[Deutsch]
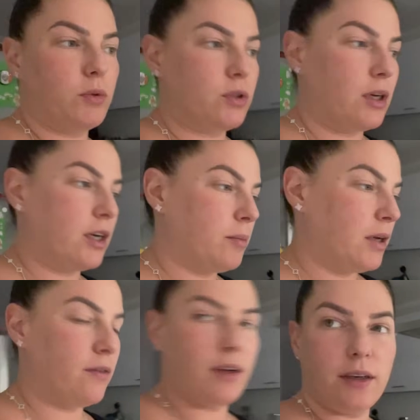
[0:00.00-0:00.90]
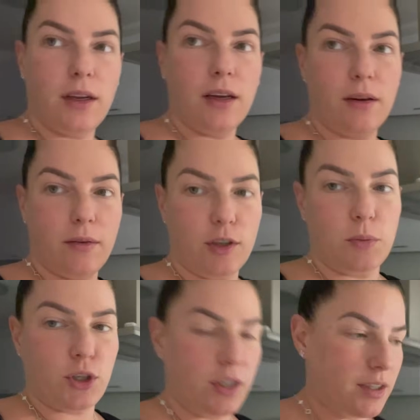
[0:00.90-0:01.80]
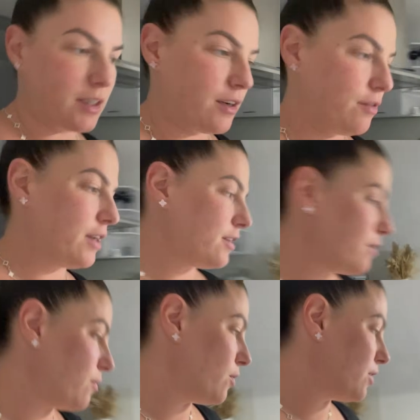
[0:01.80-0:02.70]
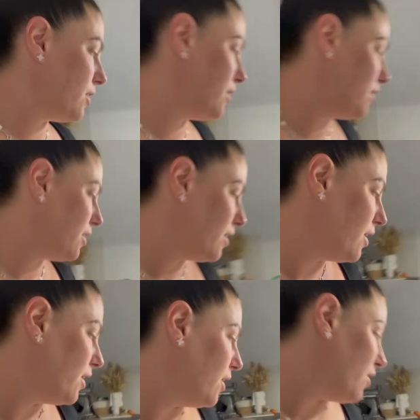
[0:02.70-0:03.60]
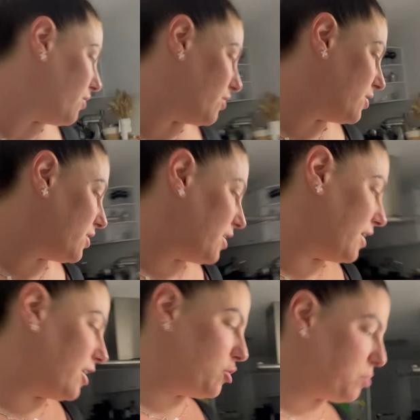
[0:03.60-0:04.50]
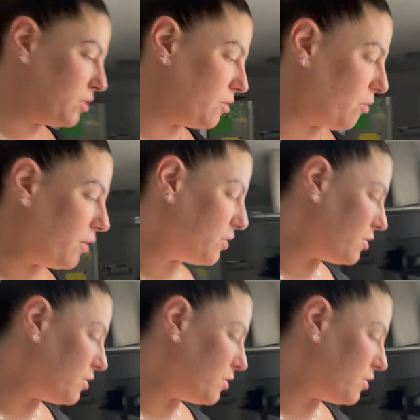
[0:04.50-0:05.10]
muss noch angemacht werden. Waschmaschine ist gerade fertig geworden. Und ich bin heute